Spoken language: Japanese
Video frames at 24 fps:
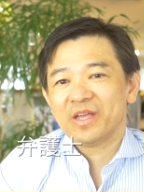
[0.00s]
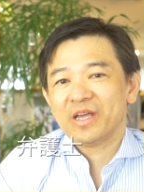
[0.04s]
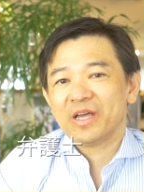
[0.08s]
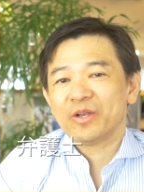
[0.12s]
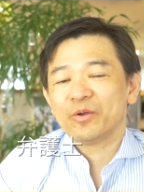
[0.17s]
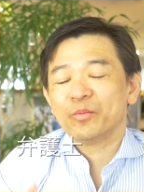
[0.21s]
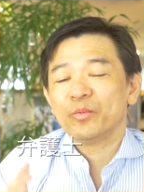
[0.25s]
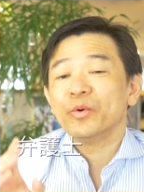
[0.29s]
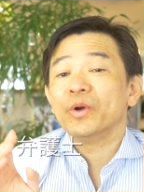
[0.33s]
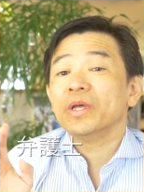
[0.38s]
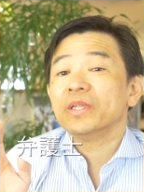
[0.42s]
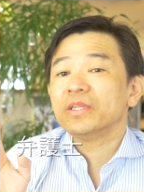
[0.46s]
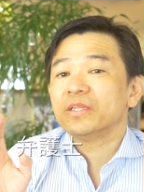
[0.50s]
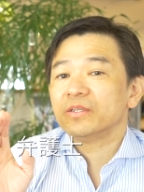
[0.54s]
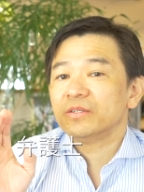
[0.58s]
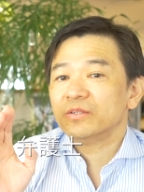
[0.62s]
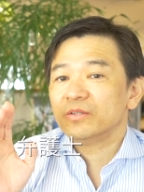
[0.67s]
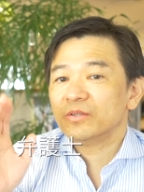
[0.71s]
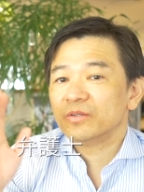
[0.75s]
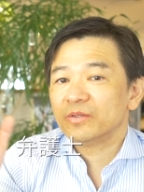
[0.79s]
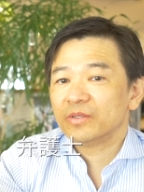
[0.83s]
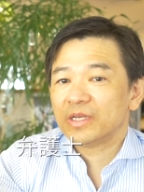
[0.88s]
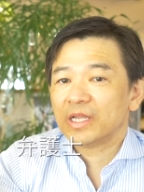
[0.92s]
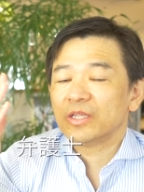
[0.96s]
あのぼやってる
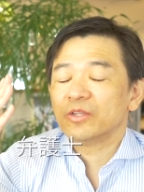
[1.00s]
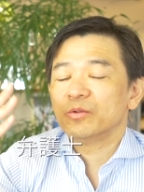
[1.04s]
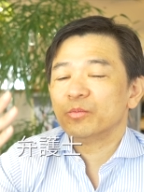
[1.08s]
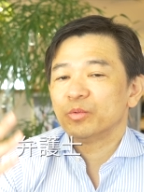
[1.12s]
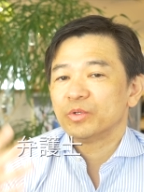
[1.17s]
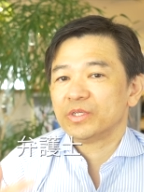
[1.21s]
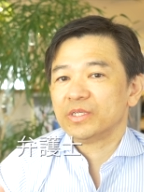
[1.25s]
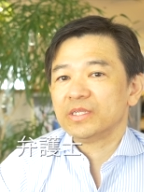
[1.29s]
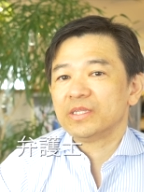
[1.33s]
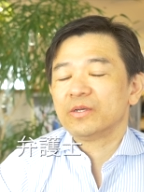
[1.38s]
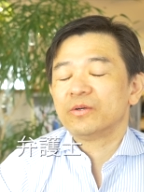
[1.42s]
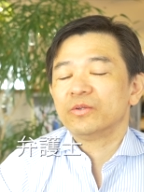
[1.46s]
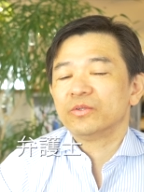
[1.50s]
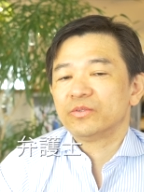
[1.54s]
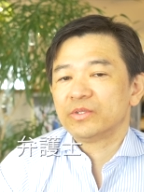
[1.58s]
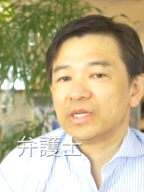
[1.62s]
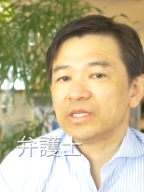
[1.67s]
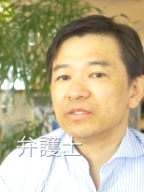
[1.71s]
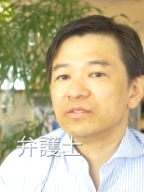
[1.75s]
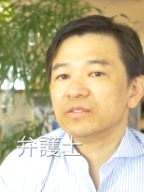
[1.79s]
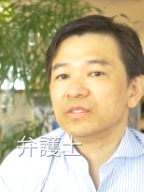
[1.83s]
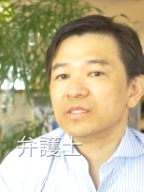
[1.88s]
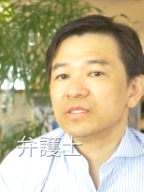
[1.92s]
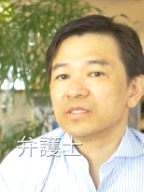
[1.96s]
のは何度も聞いたことあ
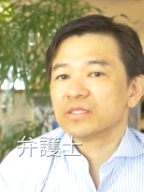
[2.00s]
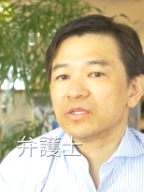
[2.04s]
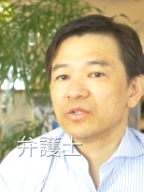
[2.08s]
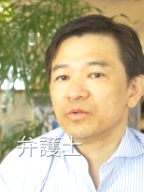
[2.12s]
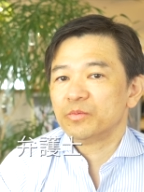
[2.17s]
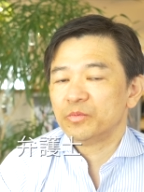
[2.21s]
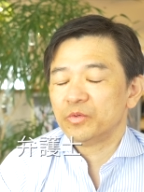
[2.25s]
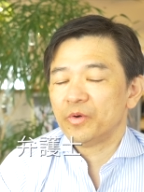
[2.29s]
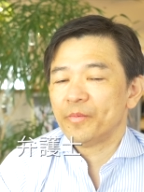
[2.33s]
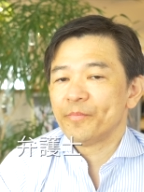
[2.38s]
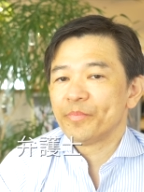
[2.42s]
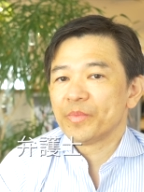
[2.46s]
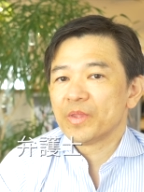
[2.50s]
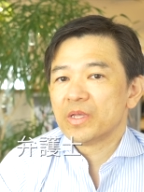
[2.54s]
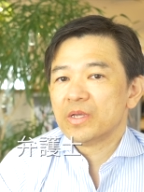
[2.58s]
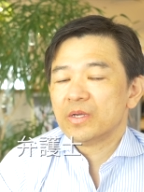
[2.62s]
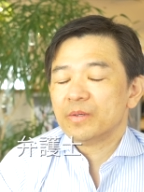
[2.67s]
るんですけども